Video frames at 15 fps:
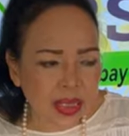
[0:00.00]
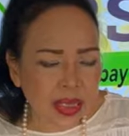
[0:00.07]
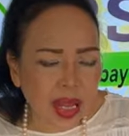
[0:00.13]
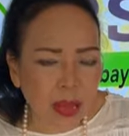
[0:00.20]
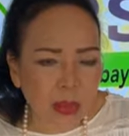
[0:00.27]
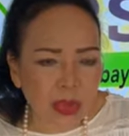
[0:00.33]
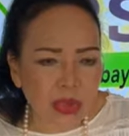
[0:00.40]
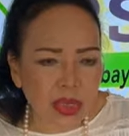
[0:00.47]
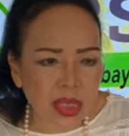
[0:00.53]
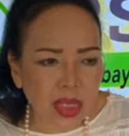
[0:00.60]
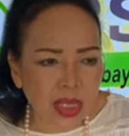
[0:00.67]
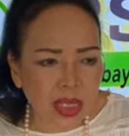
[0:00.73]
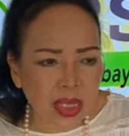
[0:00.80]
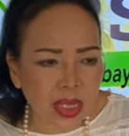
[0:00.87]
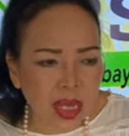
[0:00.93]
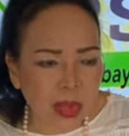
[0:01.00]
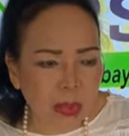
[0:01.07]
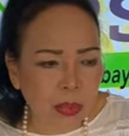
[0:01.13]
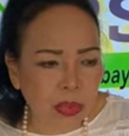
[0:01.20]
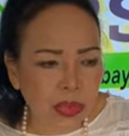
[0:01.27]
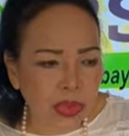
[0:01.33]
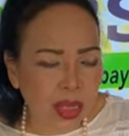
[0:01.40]
Kinamot niya ng
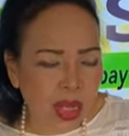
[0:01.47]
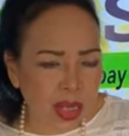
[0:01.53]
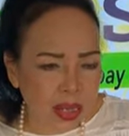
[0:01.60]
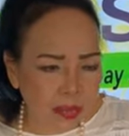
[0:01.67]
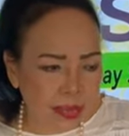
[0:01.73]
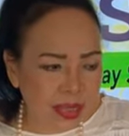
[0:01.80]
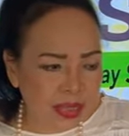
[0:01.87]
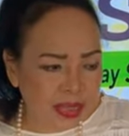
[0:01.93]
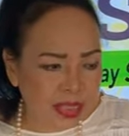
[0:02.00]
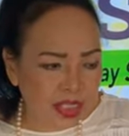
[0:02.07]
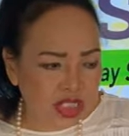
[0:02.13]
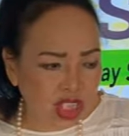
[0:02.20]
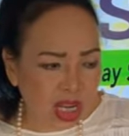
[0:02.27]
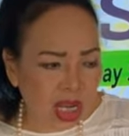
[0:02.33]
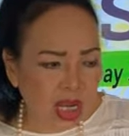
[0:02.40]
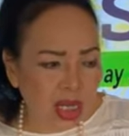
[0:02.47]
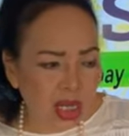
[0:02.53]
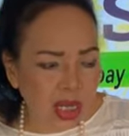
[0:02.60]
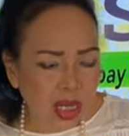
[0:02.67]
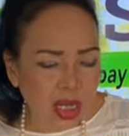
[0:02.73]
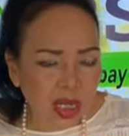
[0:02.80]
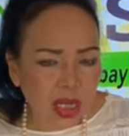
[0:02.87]
kinamot dahil busy siya,
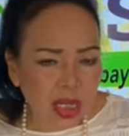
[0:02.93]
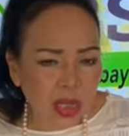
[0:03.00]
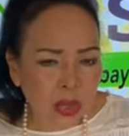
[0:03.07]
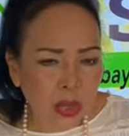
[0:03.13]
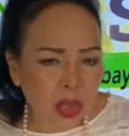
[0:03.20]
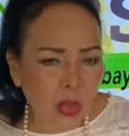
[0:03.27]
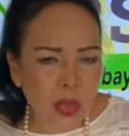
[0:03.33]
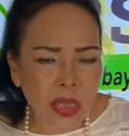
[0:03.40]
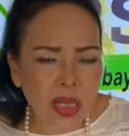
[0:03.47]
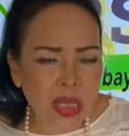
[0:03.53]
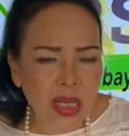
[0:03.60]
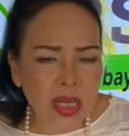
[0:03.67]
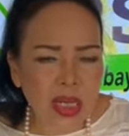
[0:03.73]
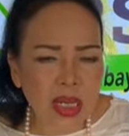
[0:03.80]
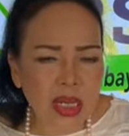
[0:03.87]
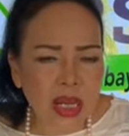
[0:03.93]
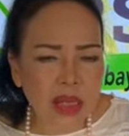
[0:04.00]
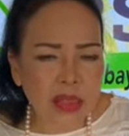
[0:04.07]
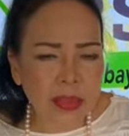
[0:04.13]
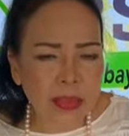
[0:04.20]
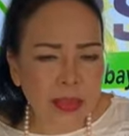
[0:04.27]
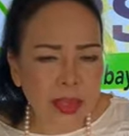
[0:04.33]
hindi, hindi niya
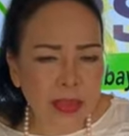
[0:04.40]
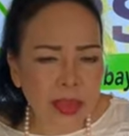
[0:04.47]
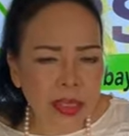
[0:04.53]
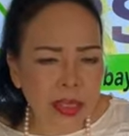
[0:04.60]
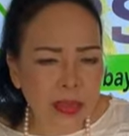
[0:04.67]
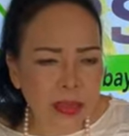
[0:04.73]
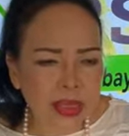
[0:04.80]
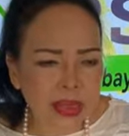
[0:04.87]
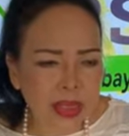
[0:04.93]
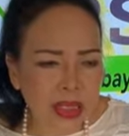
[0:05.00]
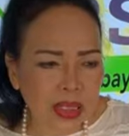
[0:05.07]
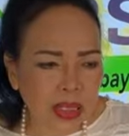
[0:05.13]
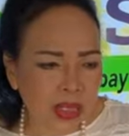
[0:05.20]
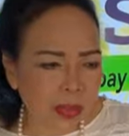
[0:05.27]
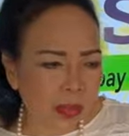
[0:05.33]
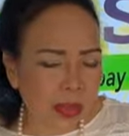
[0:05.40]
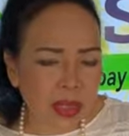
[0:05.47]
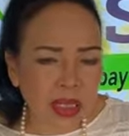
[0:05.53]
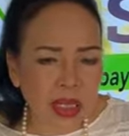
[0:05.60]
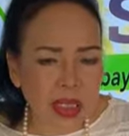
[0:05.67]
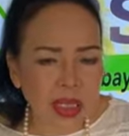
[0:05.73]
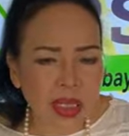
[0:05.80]
nararamdaman na masakit.
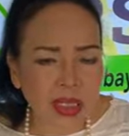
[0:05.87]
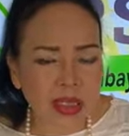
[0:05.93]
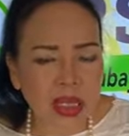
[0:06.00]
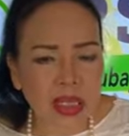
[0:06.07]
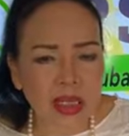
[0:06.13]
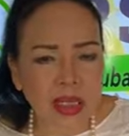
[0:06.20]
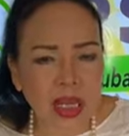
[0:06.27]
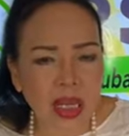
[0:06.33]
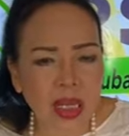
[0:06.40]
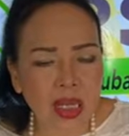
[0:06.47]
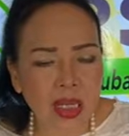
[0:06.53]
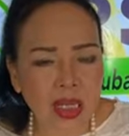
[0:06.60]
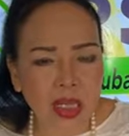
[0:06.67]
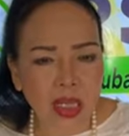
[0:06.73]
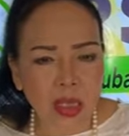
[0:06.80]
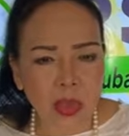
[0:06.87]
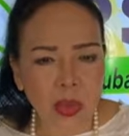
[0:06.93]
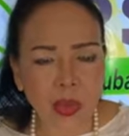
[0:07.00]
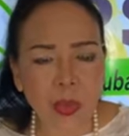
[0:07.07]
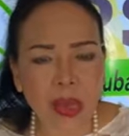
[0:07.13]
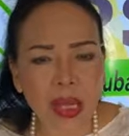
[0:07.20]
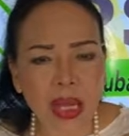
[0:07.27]
Pagkakita niya,
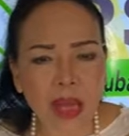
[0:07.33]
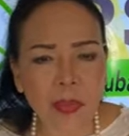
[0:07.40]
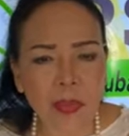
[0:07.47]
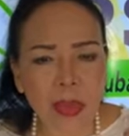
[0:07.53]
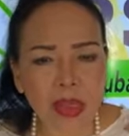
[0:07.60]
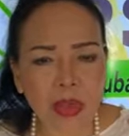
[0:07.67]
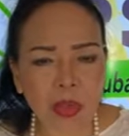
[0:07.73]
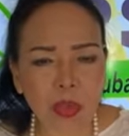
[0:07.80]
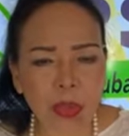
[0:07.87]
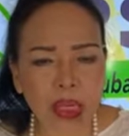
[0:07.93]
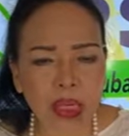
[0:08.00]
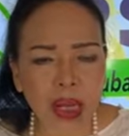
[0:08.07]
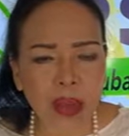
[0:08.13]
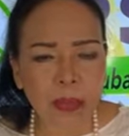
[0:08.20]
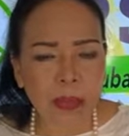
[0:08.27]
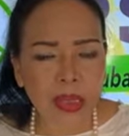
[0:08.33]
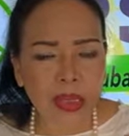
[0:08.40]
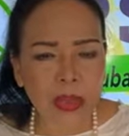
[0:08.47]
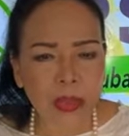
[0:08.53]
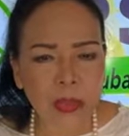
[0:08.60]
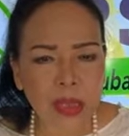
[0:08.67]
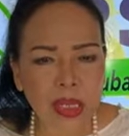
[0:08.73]
Lumalapad,
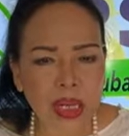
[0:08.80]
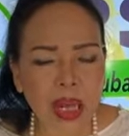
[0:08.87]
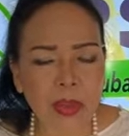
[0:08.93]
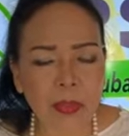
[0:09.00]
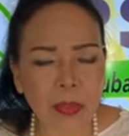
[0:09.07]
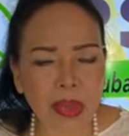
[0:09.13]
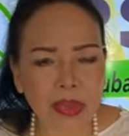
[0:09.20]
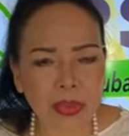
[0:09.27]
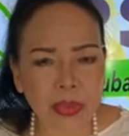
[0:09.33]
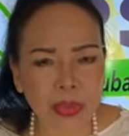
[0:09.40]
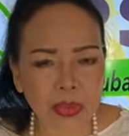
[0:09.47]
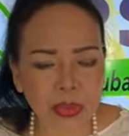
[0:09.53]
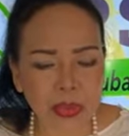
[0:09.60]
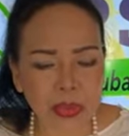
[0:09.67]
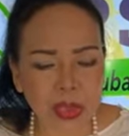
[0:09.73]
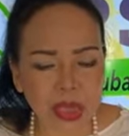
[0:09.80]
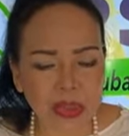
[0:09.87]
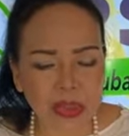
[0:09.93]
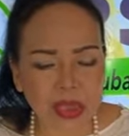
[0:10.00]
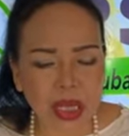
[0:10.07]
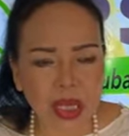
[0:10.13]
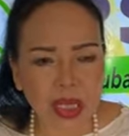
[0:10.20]
lumalapad, lumalapad yung
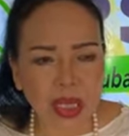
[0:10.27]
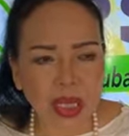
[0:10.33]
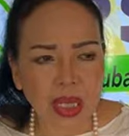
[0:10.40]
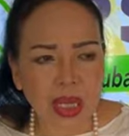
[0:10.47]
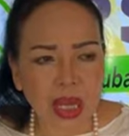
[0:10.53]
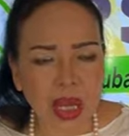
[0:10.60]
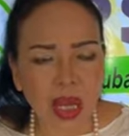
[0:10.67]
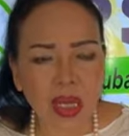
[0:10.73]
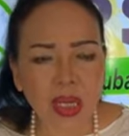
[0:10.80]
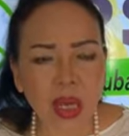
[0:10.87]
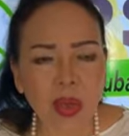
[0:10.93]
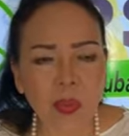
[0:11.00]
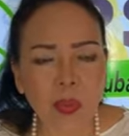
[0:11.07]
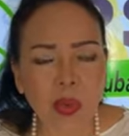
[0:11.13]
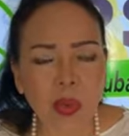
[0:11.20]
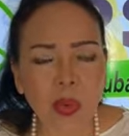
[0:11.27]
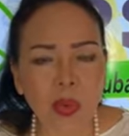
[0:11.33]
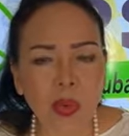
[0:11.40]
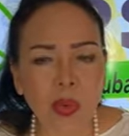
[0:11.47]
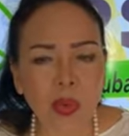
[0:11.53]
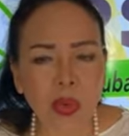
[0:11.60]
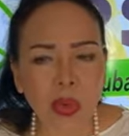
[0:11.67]
sugat niya hanggang
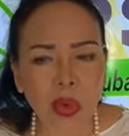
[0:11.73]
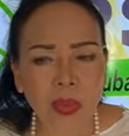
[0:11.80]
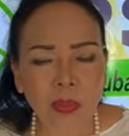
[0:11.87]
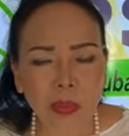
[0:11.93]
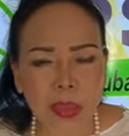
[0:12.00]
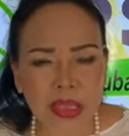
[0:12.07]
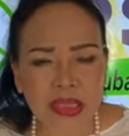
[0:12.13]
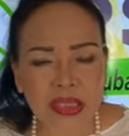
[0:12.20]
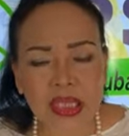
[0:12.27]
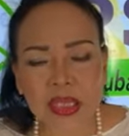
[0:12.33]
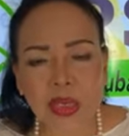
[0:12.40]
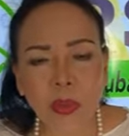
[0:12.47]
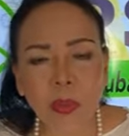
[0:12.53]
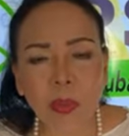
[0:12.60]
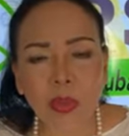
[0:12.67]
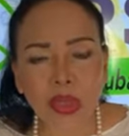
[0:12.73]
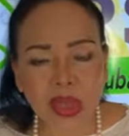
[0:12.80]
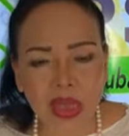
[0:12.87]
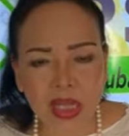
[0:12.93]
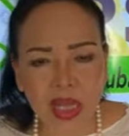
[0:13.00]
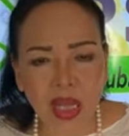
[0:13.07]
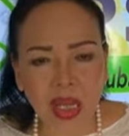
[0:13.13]
buong pisngi ng
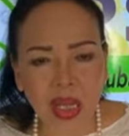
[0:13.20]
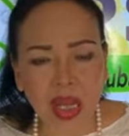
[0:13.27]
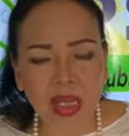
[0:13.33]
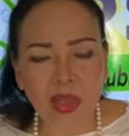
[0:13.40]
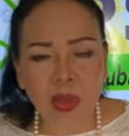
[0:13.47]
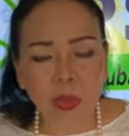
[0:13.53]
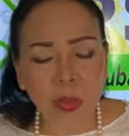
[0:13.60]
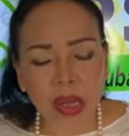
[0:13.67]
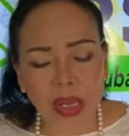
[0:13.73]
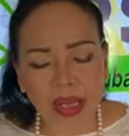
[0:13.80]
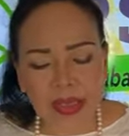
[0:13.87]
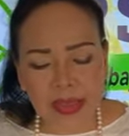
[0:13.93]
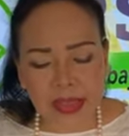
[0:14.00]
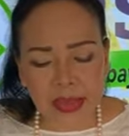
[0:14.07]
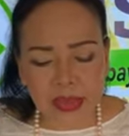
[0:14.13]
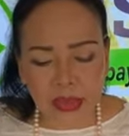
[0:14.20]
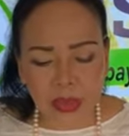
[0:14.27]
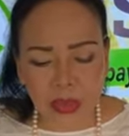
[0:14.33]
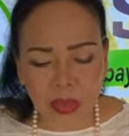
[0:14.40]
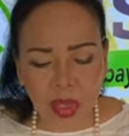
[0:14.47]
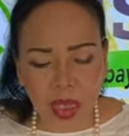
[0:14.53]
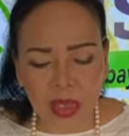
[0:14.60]
puwet niya ay kumalat ang
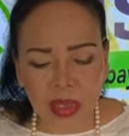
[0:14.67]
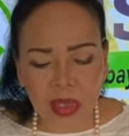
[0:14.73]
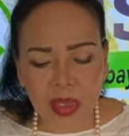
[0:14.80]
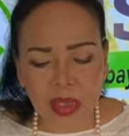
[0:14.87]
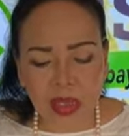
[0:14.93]
sugat.